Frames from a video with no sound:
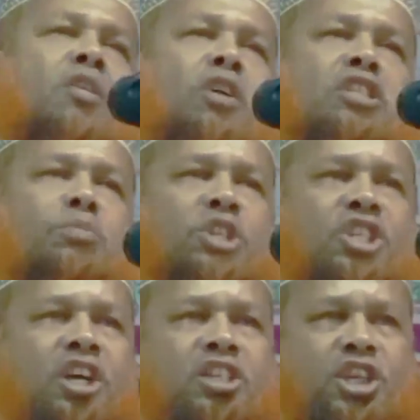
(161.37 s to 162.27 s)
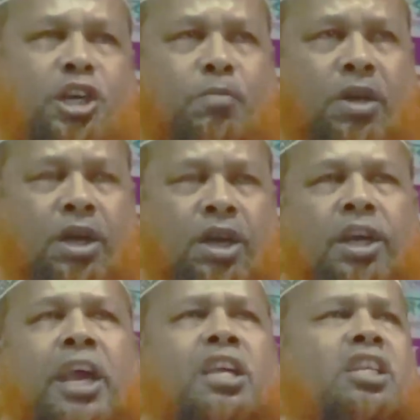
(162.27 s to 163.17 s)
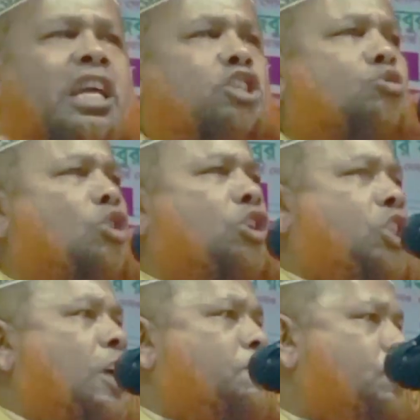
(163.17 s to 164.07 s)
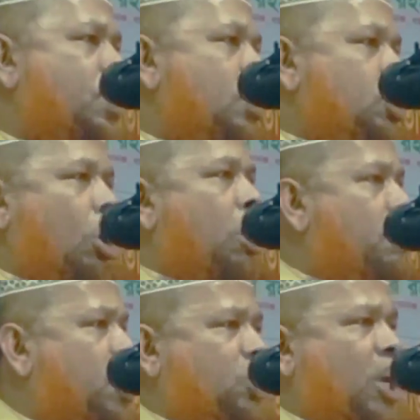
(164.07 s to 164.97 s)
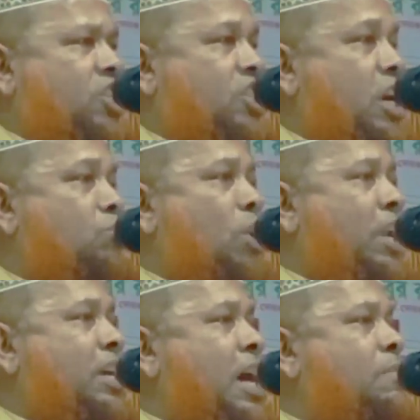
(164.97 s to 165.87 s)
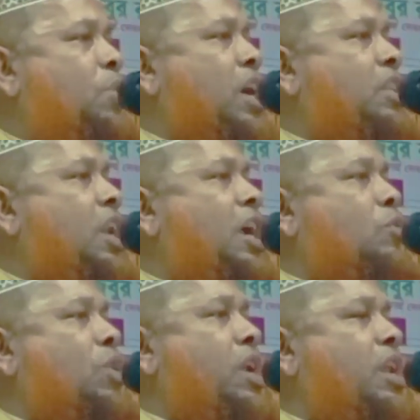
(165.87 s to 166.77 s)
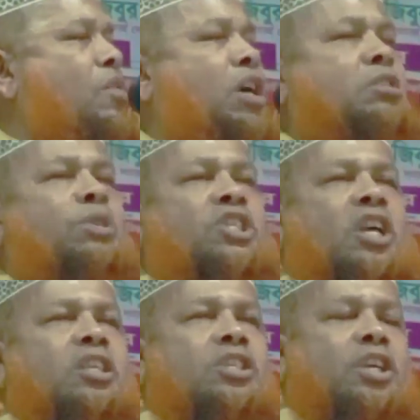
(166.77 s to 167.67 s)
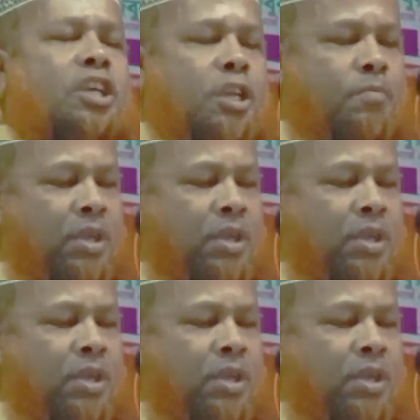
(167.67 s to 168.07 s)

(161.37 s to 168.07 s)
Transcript: কোরআনের আওয়াজ ভেসে আসে এই দেশগুলোতে সর্বশেষ রেডু আর কানমোড়া দিলে কোরআনের আওয়াজ বেশি আছে